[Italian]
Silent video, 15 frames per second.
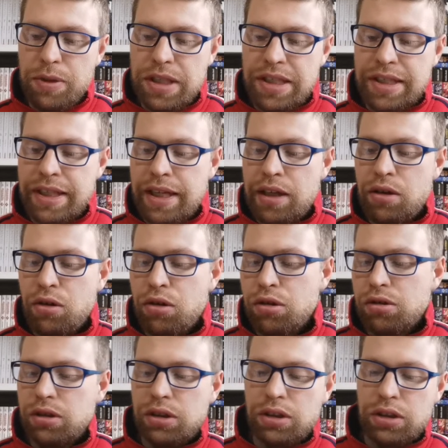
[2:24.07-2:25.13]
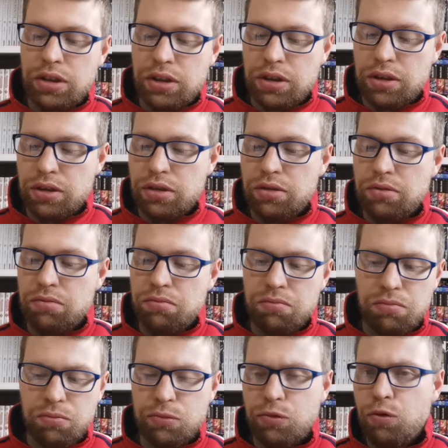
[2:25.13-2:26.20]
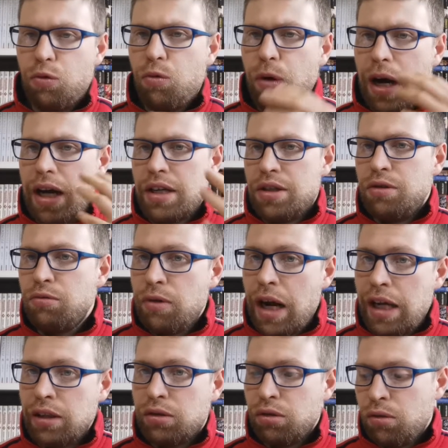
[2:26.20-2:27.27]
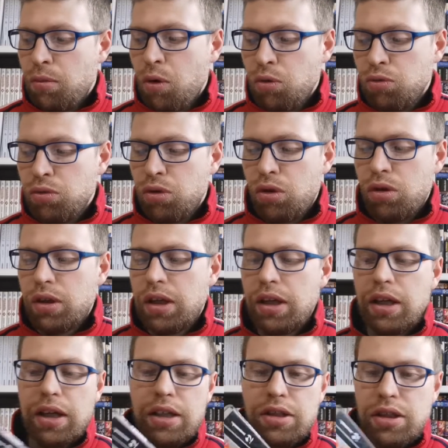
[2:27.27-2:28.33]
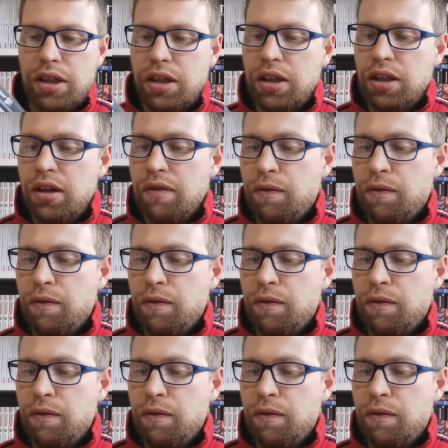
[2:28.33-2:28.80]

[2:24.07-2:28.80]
mistero eh, quasi in un altro mondo che anche se